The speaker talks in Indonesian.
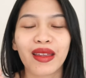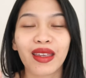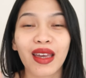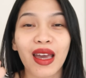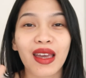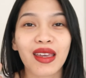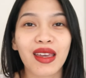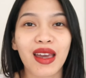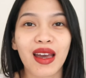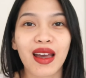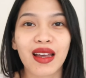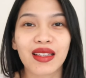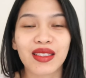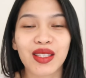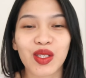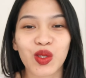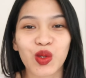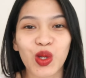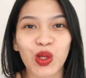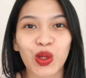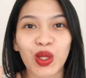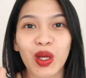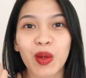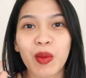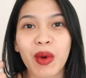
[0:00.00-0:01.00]
kayak
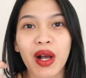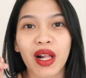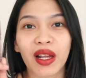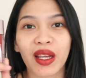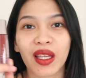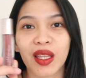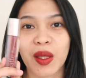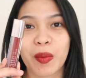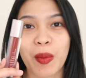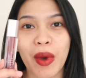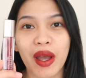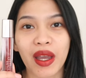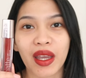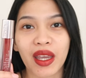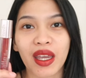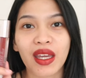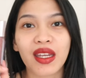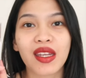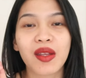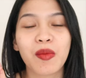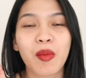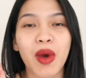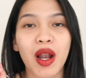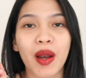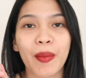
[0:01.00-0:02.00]
sesuatu yang bakal kita
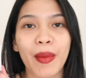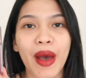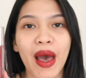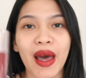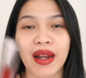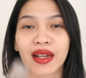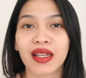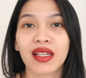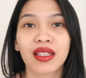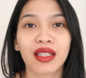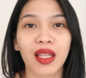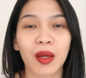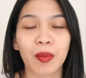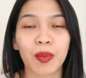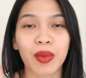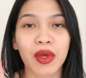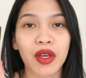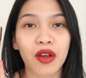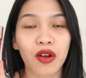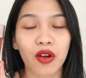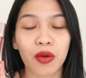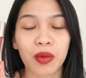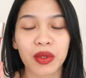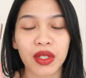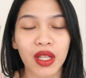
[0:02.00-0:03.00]
pakai di malam hari tapi
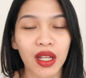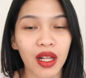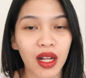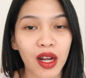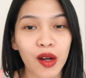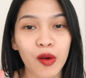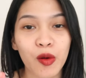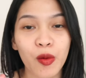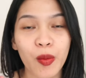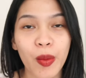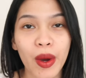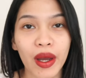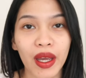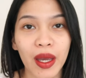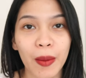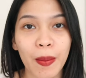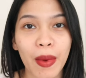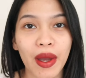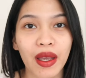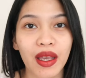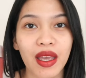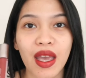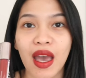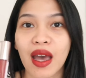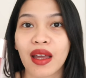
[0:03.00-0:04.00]
kalau misalnya kamu pakai
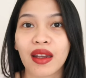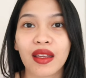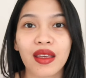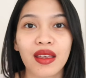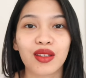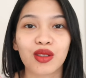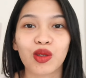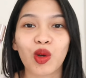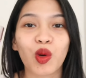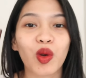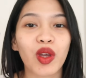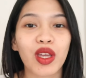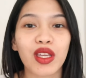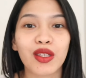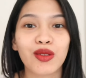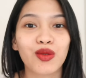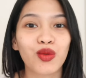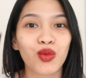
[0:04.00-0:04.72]
pagi hari it's okay